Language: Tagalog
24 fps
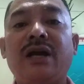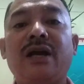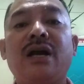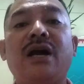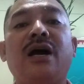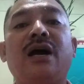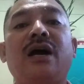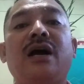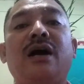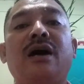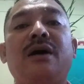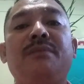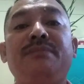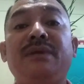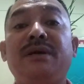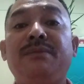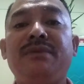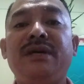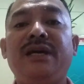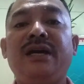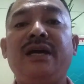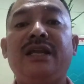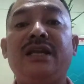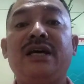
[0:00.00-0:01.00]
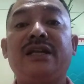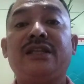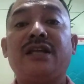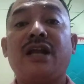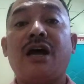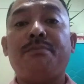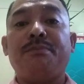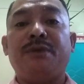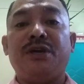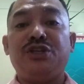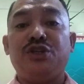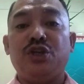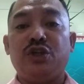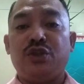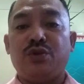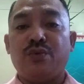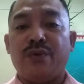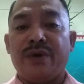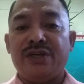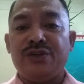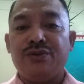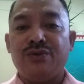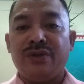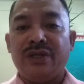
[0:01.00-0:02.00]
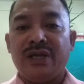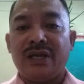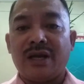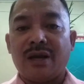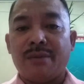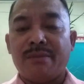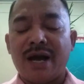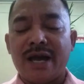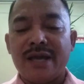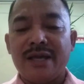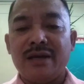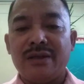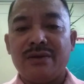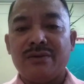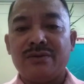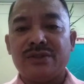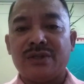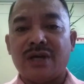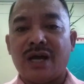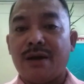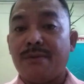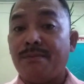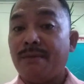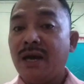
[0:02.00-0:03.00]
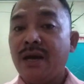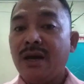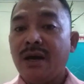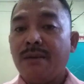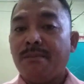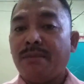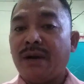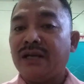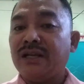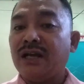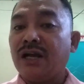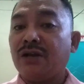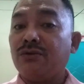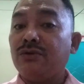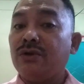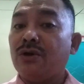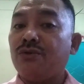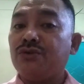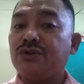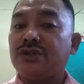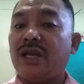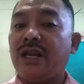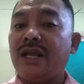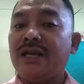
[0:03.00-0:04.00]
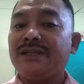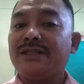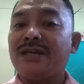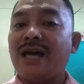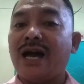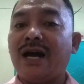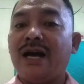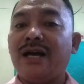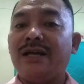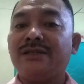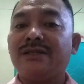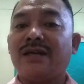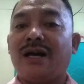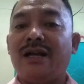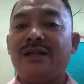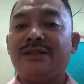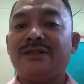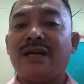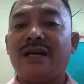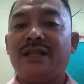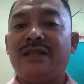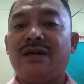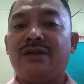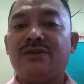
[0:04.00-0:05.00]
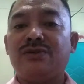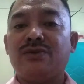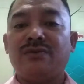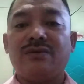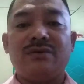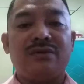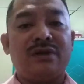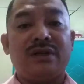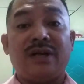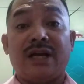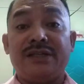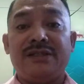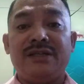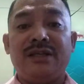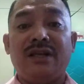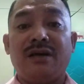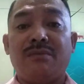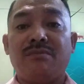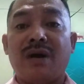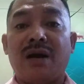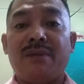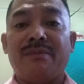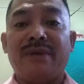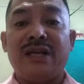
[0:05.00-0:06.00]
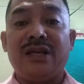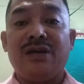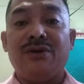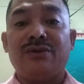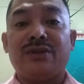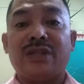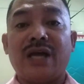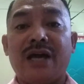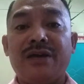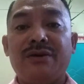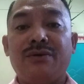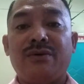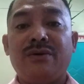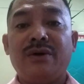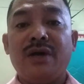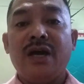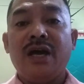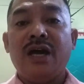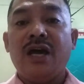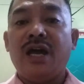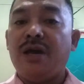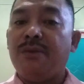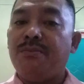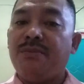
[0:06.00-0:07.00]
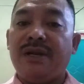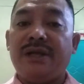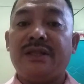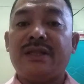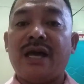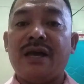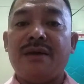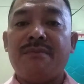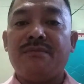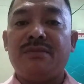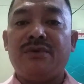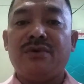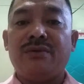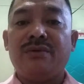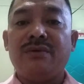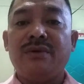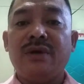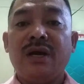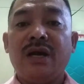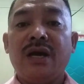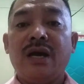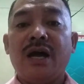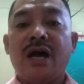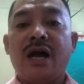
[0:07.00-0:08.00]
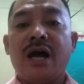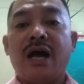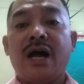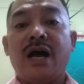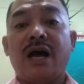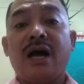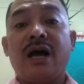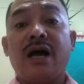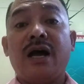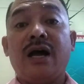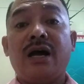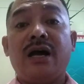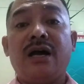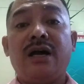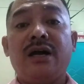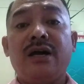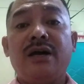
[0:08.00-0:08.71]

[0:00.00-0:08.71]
nagbibigay ng traffic situationer kabayan. No? Sa, pagdaroon ako sa lansangan, sa kalsada, so, kasi nagmamaneho tayo every time. No? Uh,